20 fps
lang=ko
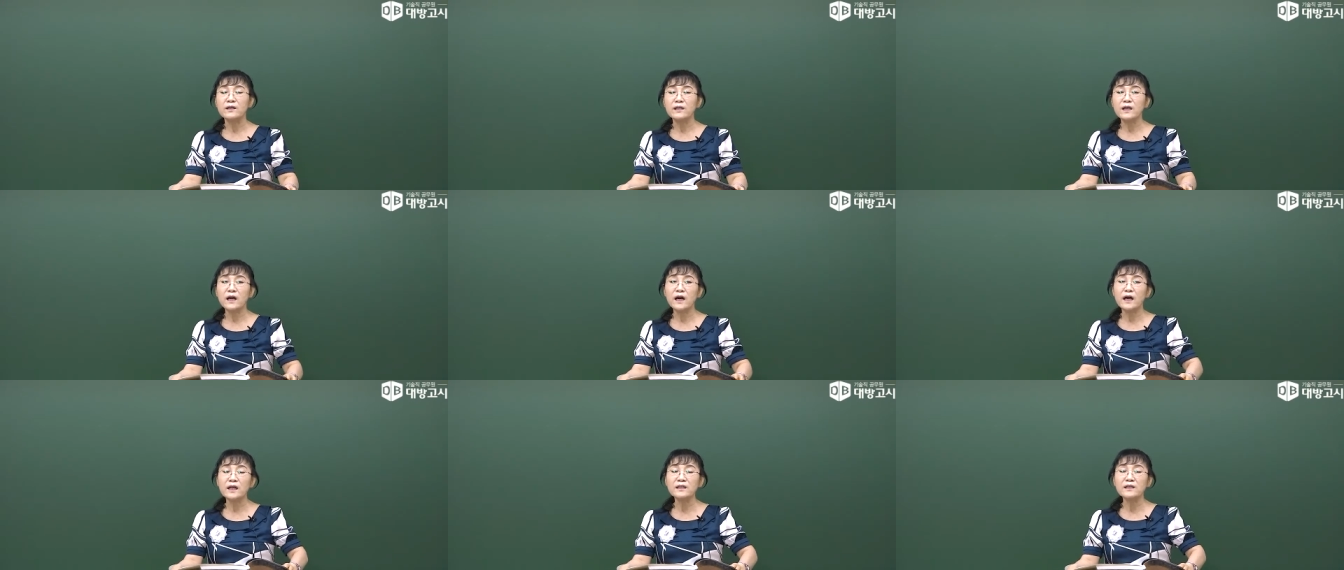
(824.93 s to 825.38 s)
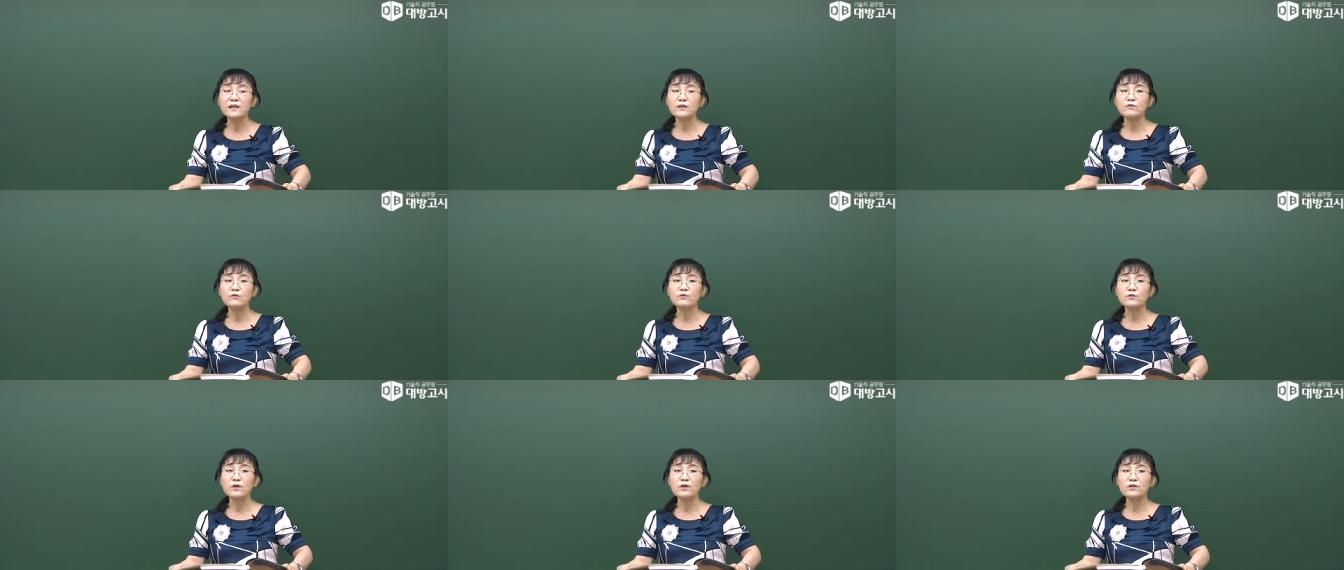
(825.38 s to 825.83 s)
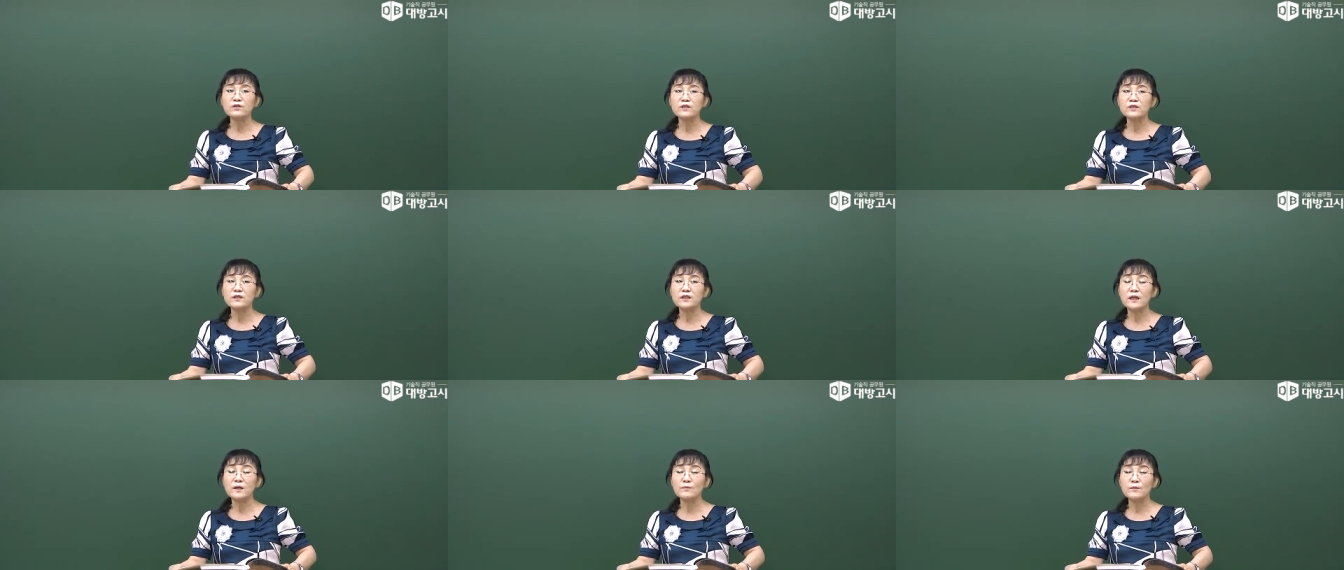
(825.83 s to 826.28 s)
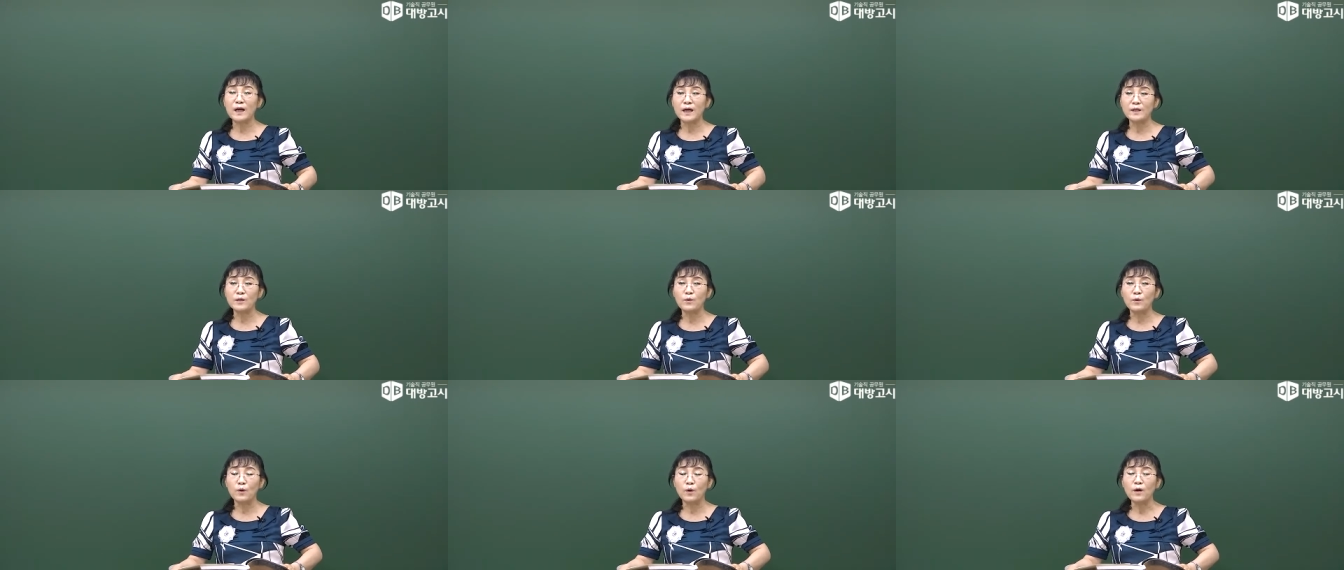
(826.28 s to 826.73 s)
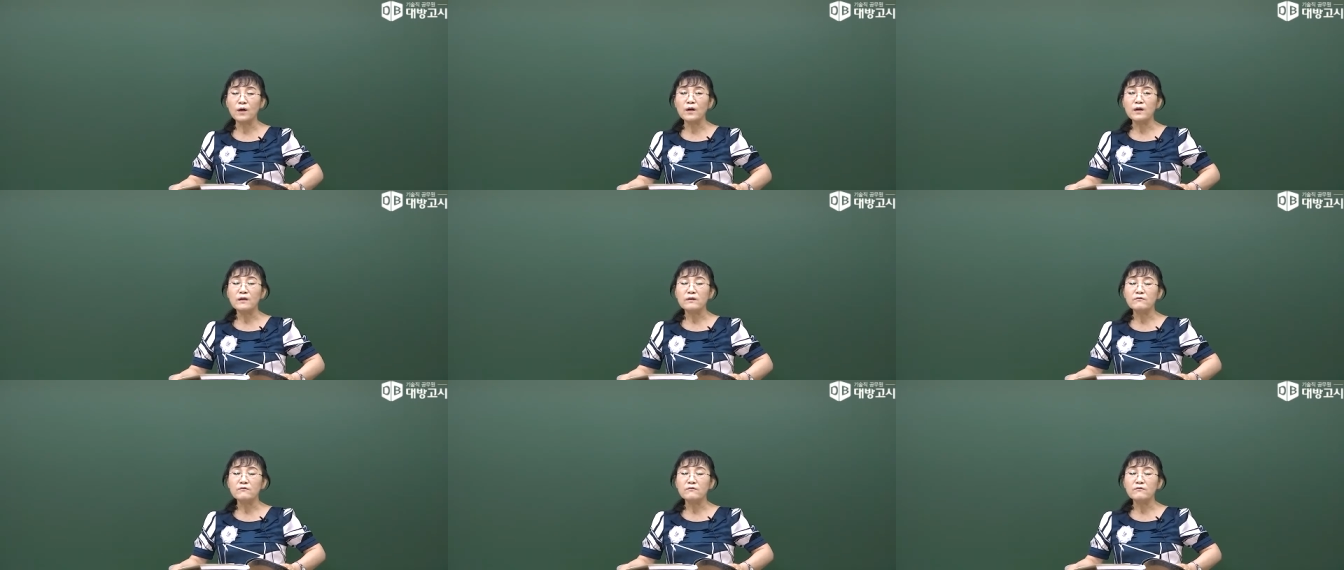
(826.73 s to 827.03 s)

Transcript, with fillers: 내가 하늘에 뚝 떨어지는 사람도 아니고